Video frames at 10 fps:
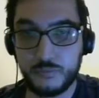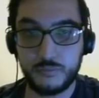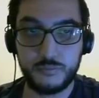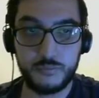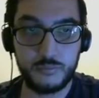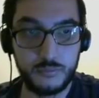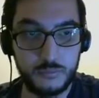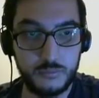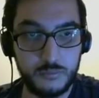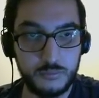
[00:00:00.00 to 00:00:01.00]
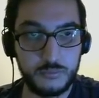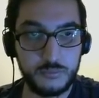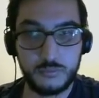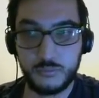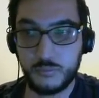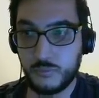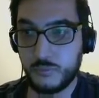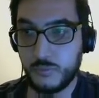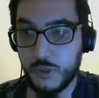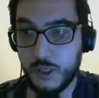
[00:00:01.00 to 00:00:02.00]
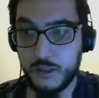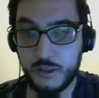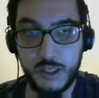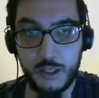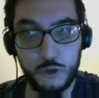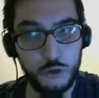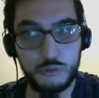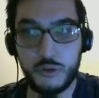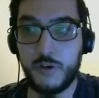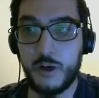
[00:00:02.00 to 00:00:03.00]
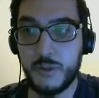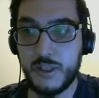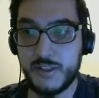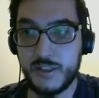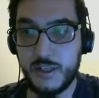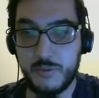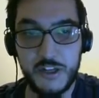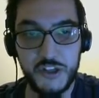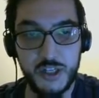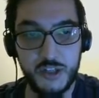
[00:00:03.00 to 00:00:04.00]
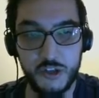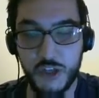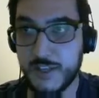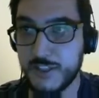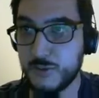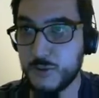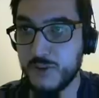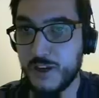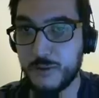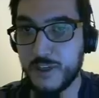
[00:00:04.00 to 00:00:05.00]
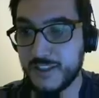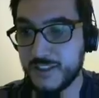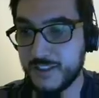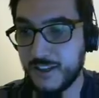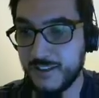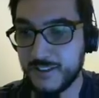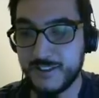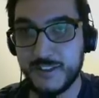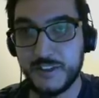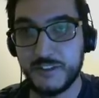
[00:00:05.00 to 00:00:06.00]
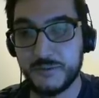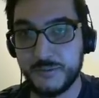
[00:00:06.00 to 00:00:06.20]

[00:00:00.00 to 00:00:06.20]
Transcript: Yeni çekelim. Ha gerek yok devam ederiz ya. Bence şansımız var birazcık darlasınlar.